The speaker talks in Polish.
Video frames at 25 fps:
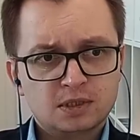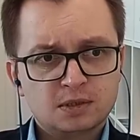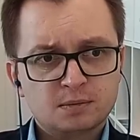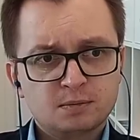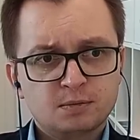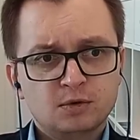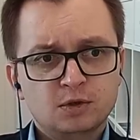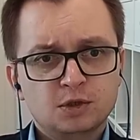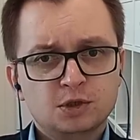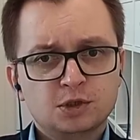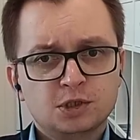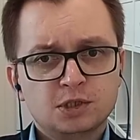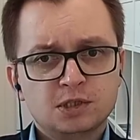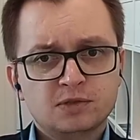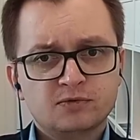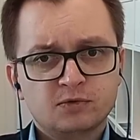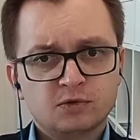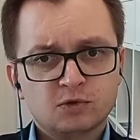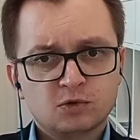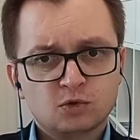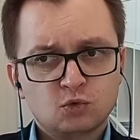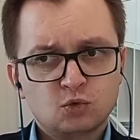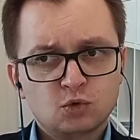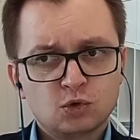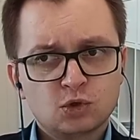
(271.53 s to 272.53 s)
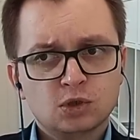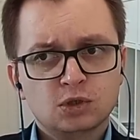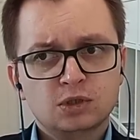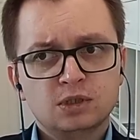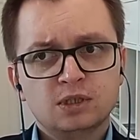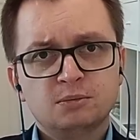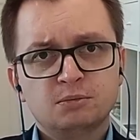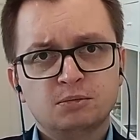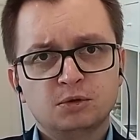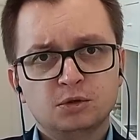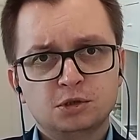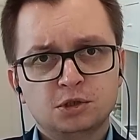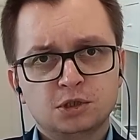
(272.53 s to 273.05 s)
Społeczeństwo skłócone,
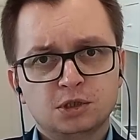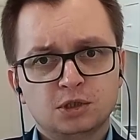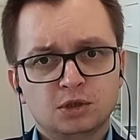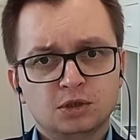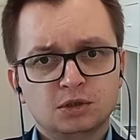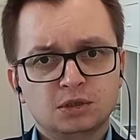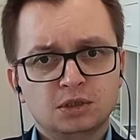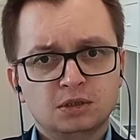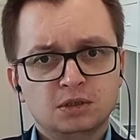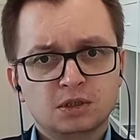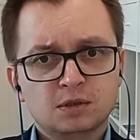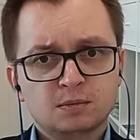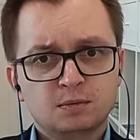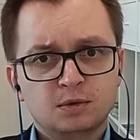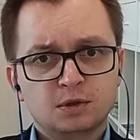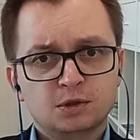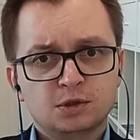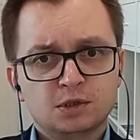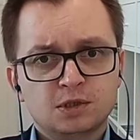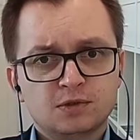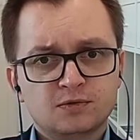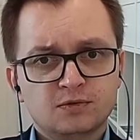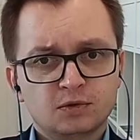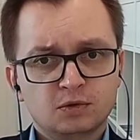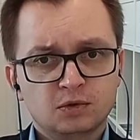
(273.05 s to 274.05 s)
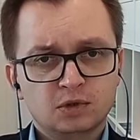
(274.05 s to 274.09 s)
podzielone to społeczeństwo,